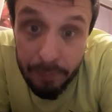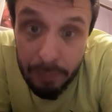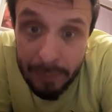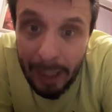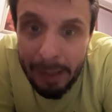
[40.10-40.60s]

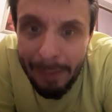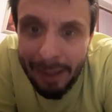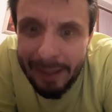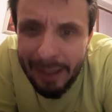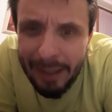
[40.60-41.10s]

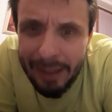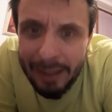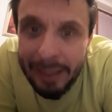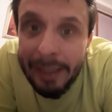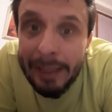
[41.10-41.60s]

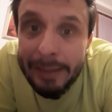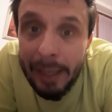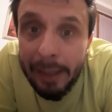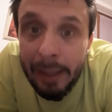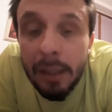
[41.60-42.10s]

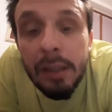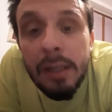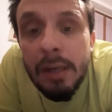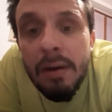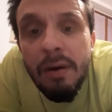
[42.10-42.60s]
Danimarca-Inghilterra.
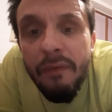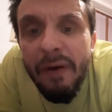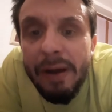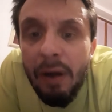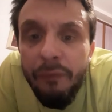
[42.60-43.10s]

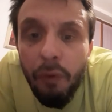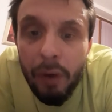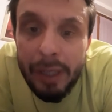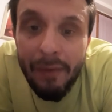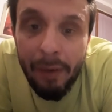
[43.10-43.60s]
Final
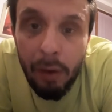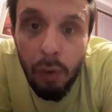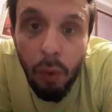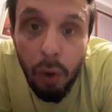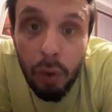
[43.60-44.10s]
Four che avranno
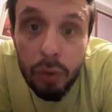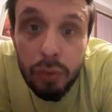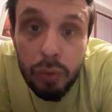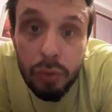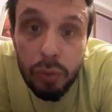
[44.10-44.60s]
luogo
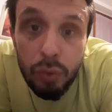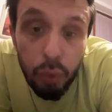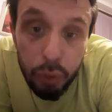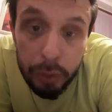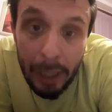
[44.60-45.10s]

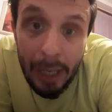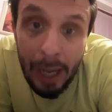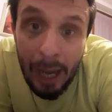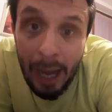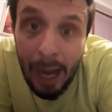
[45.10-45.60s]
tutte
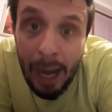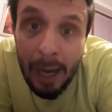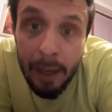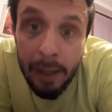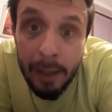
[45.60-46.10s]

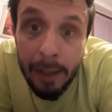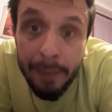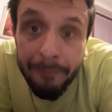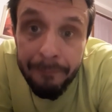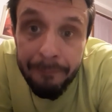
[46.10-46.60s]
al,
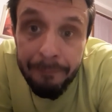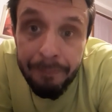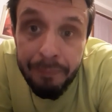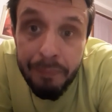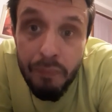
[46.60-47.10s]
um,